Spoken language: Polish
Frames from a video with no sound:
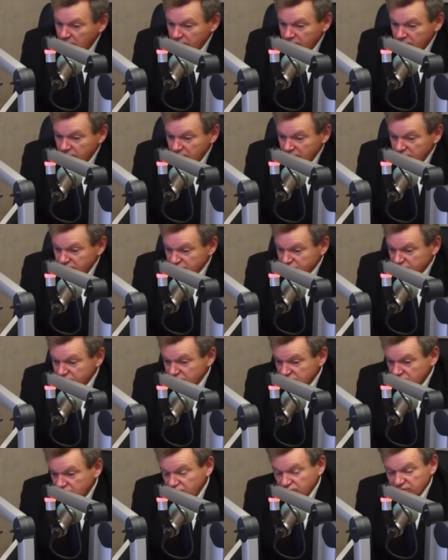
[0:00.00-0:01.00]
Nie,
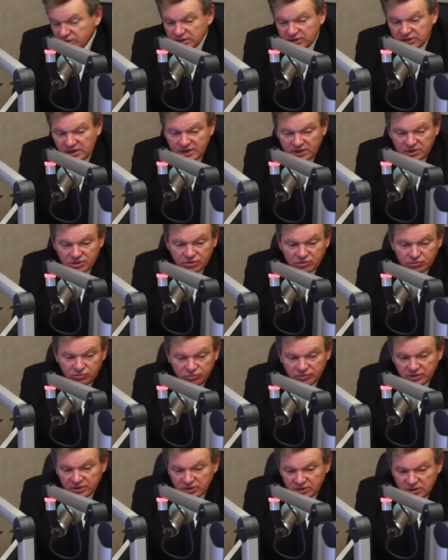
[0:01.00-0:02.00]
niektóre tak, nie
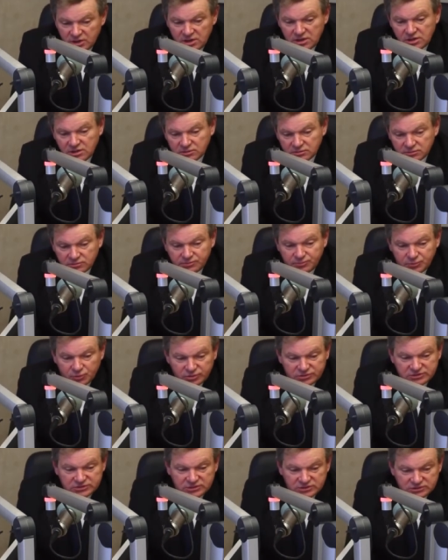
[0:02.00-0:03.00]
niektóre nie.
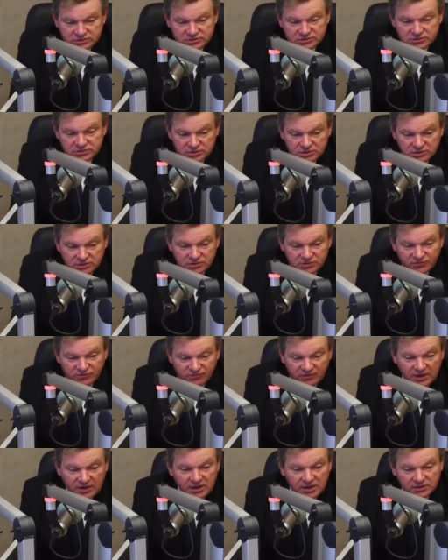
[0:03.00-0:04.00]
Proces y,
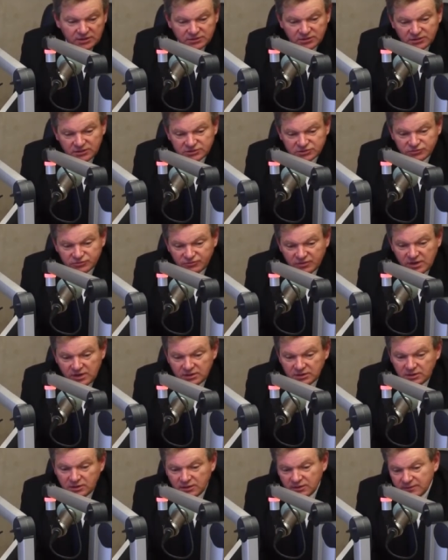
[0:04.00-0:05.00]
trwa,
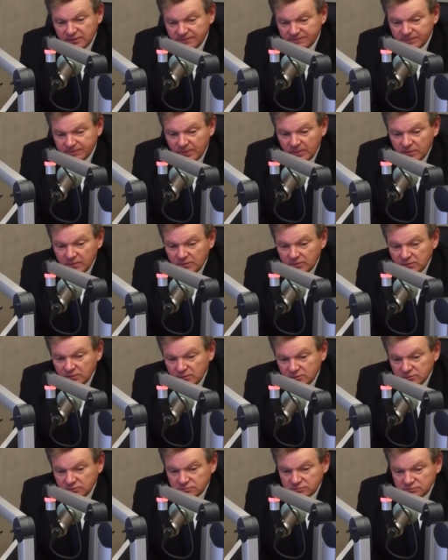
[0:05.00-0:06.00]
analizowania.
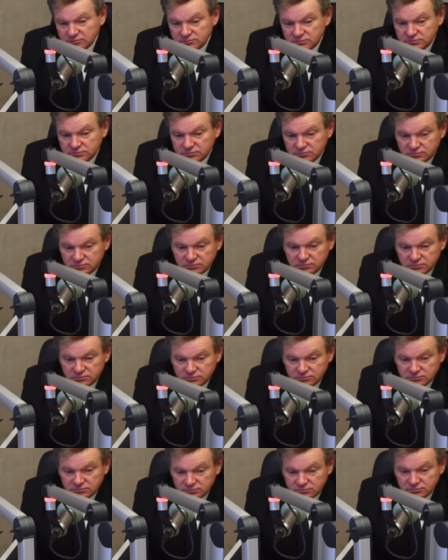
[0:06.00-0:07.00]

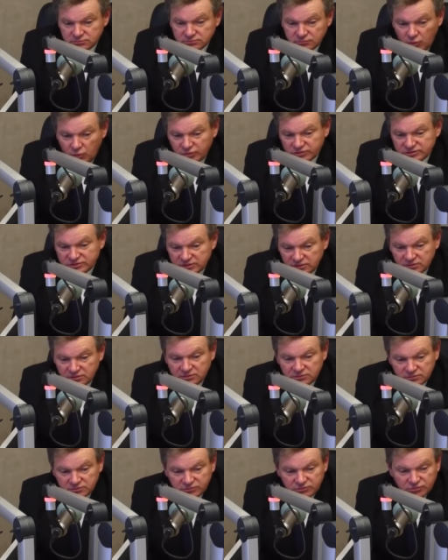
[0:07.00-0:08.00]
Mm,
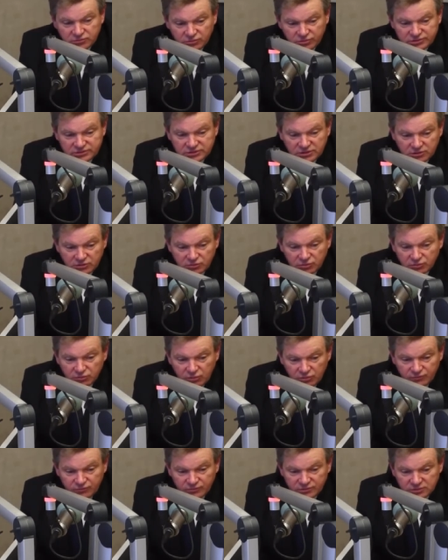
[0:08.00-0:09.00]
oddział Trocki
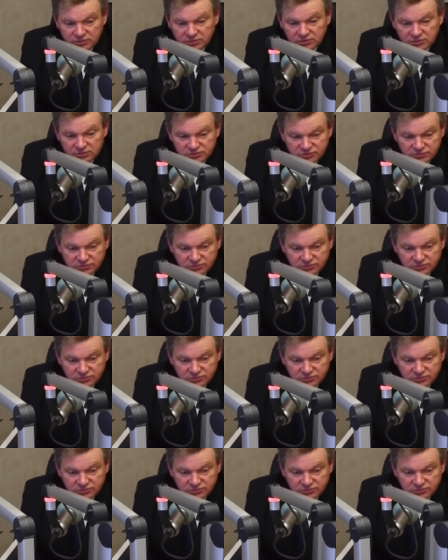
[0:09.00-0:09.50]
rejonowy